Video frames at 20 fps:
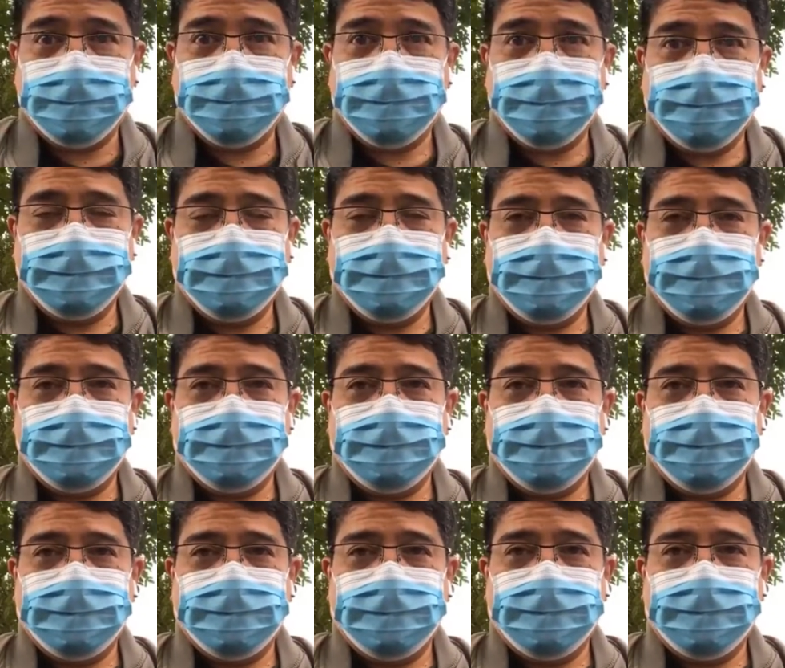itu
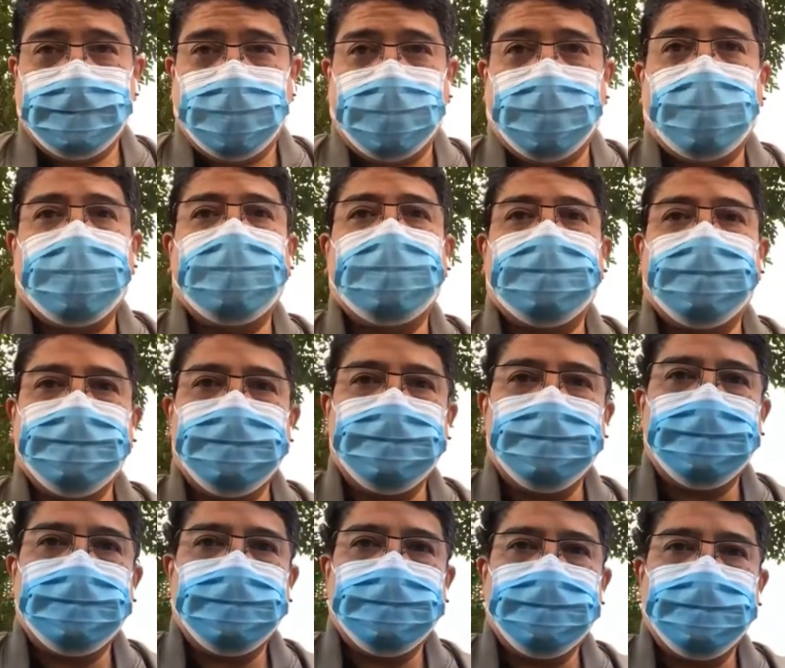make sense,
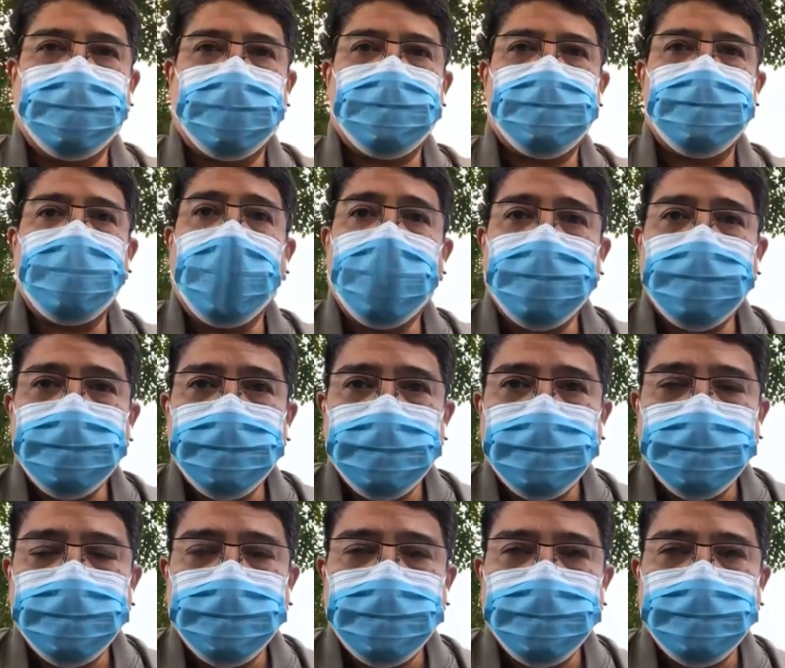sangat masuk akal
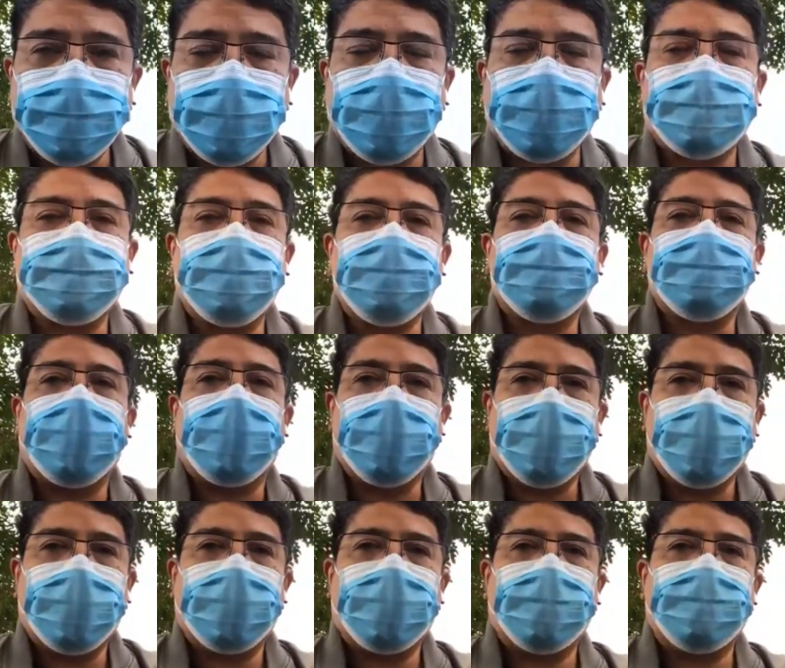
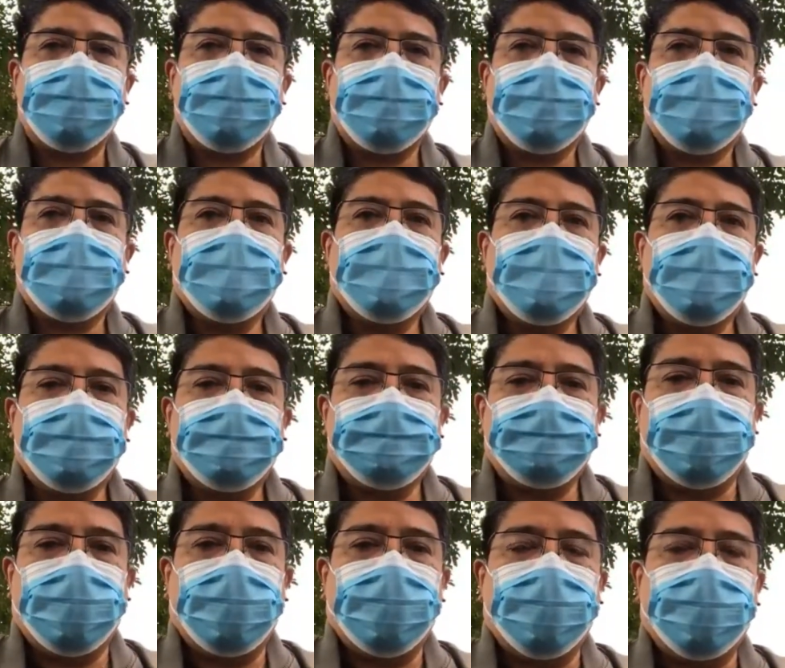bahwa
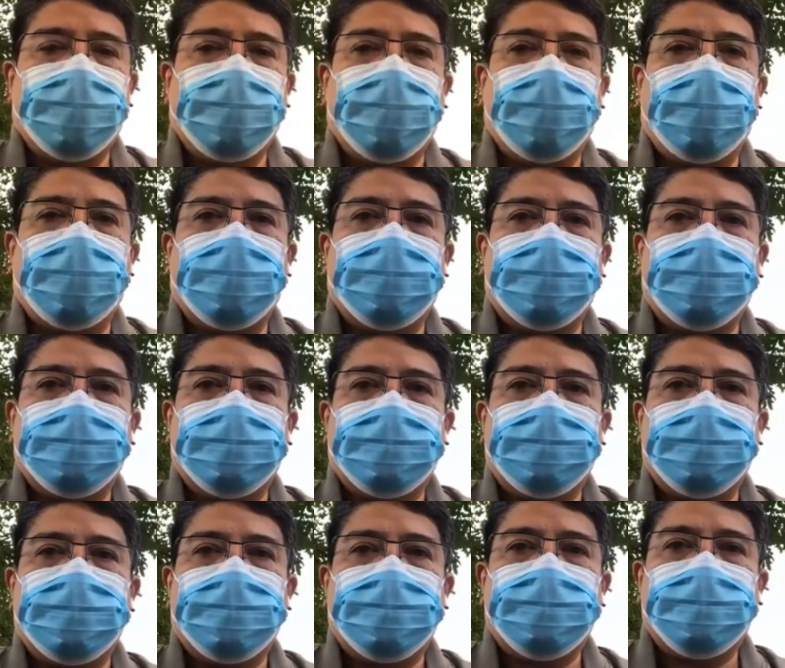Israel
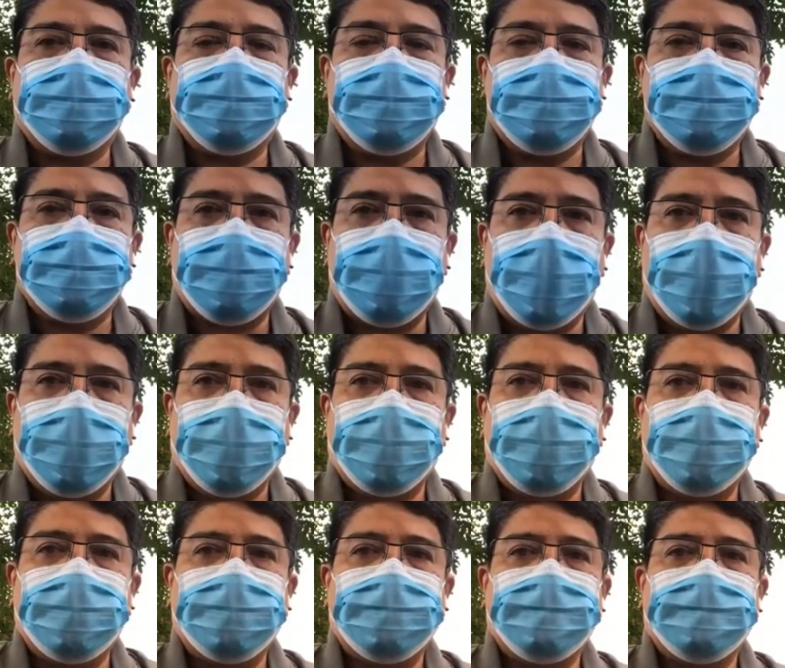yaitu Yakub
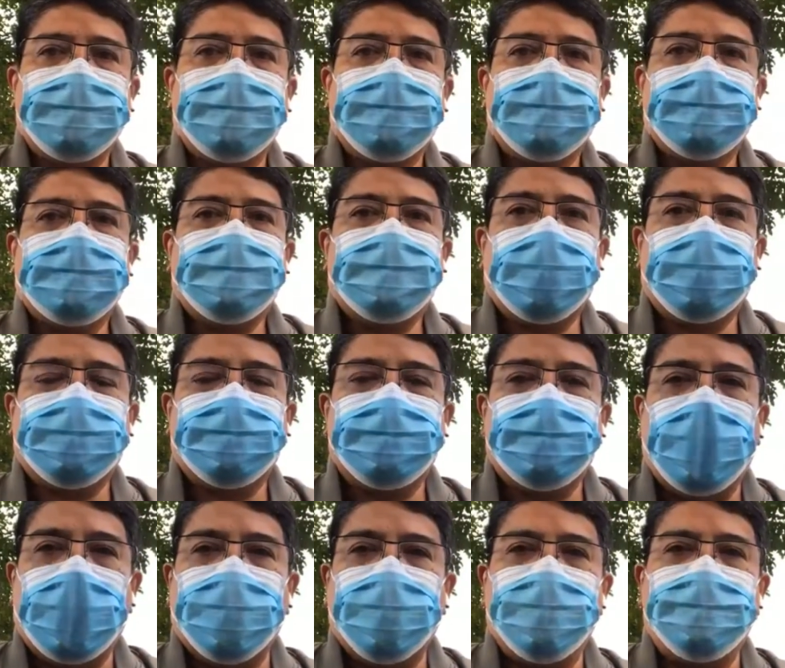dan anak-anaknya
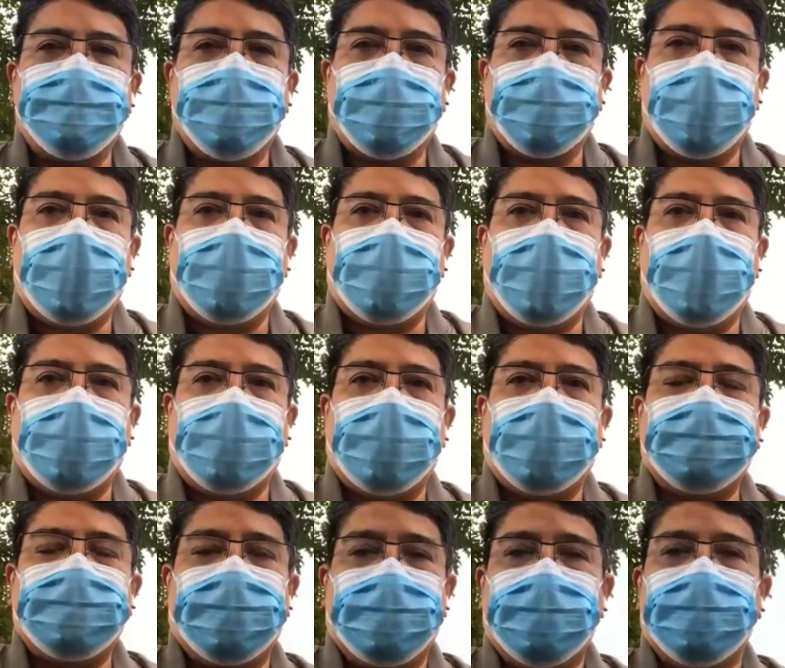ke
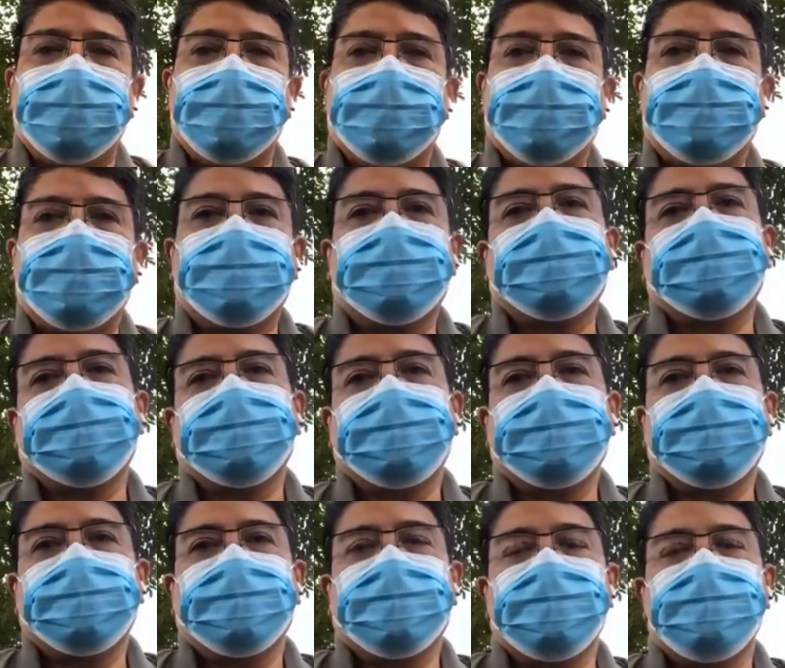sebelas anaknya
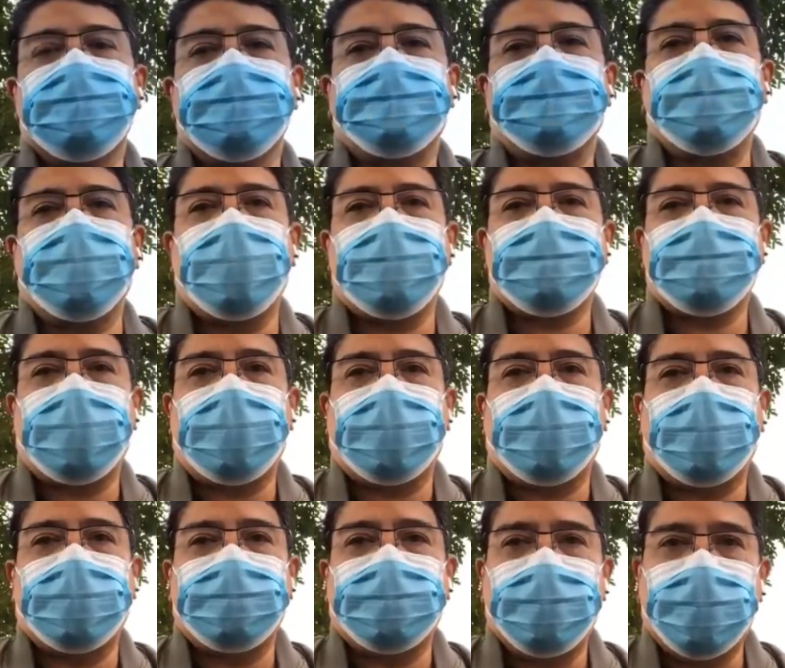dan
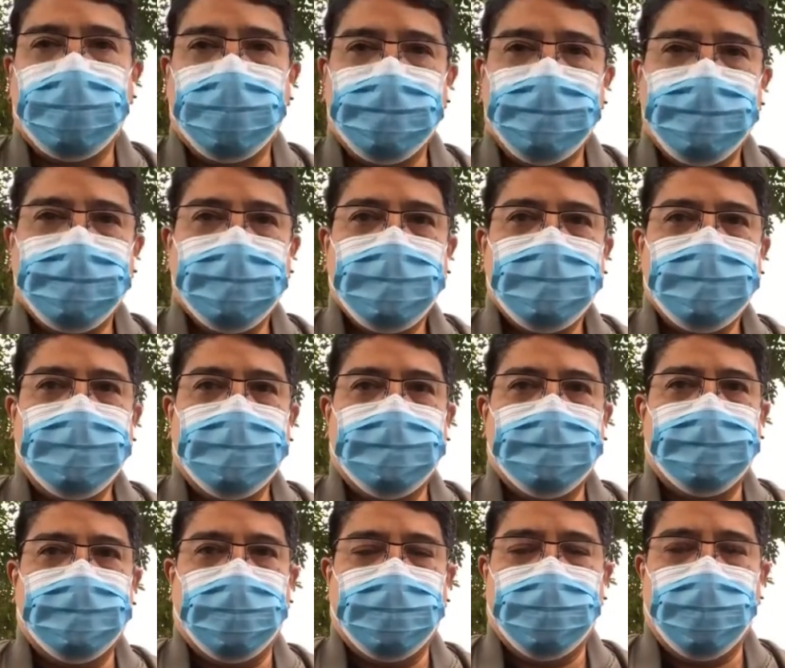keluarga besarnya
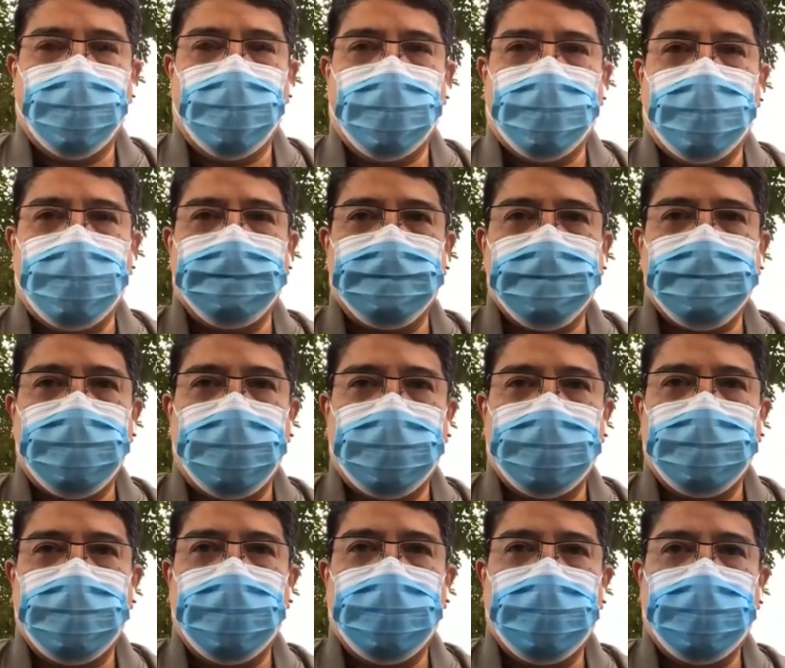sampai
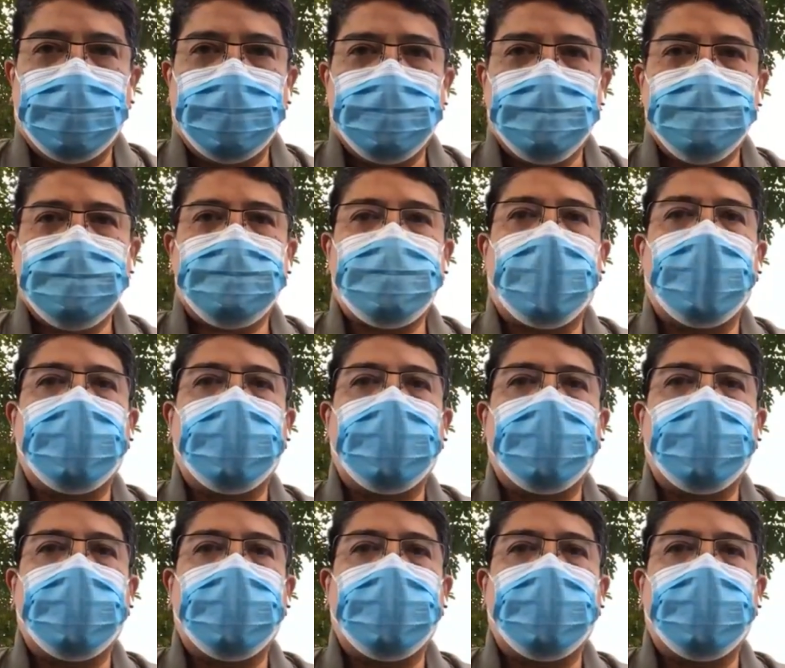harus